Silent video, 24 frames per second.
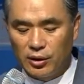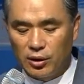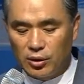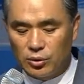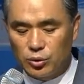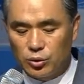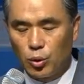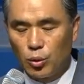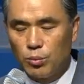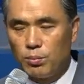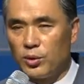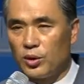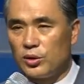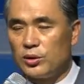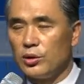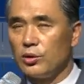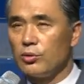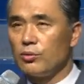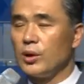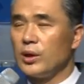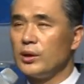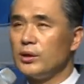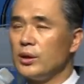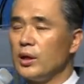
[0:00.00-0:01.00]
어, 돈
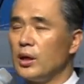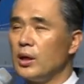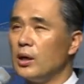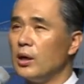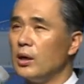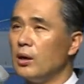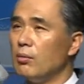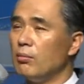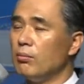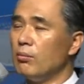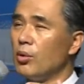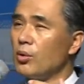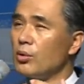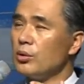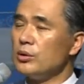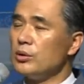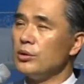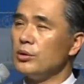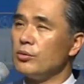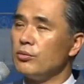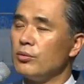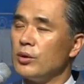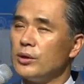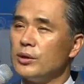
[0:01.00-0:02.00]
벌려고 왔나?
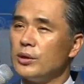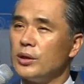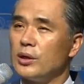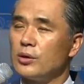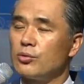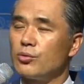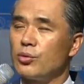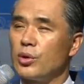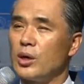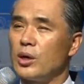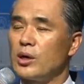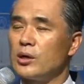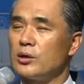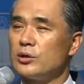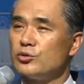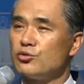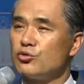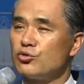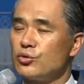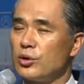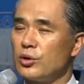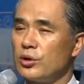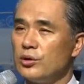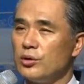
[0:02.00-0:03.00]
먹으려고 왔나? 쾌락을
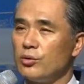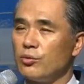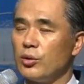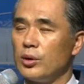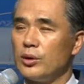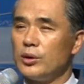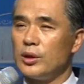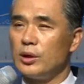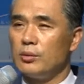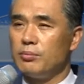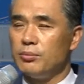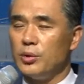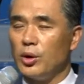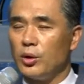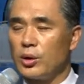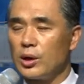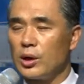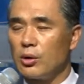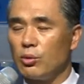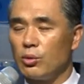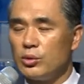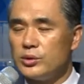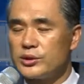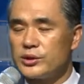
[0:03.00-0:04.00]
추구하려고 왔나?
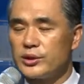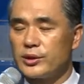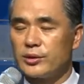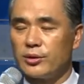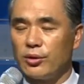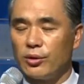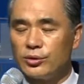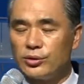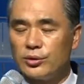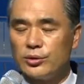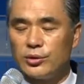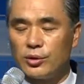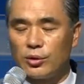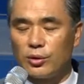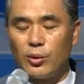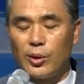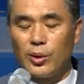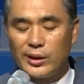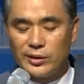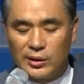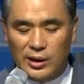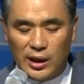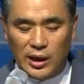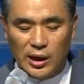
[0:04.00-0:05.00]
명예 권세를 얻으려고
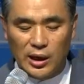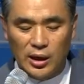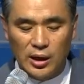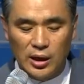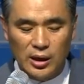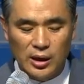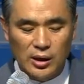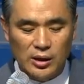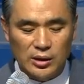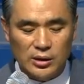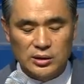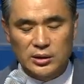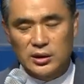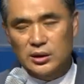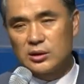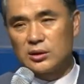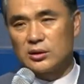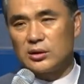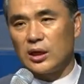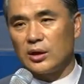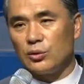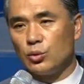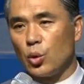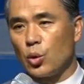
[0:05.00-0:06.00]
왔나? 근데
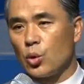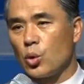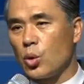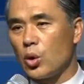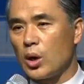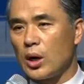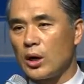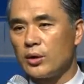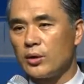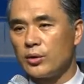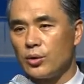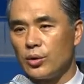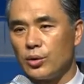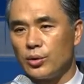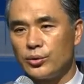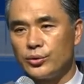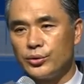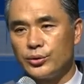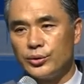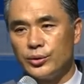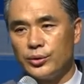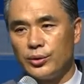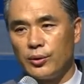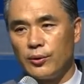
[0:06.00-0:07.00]
그거 다 놓고 가는
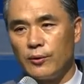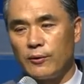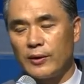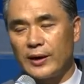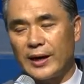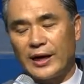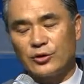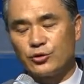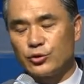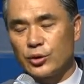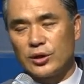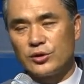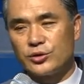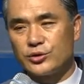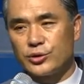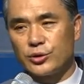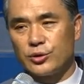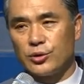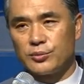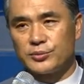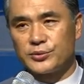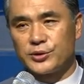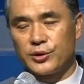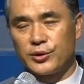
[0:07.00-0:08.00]
거거든요. 가져갈
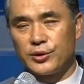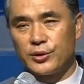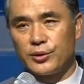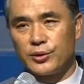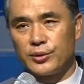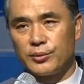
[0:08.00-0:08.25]
수가 없어요,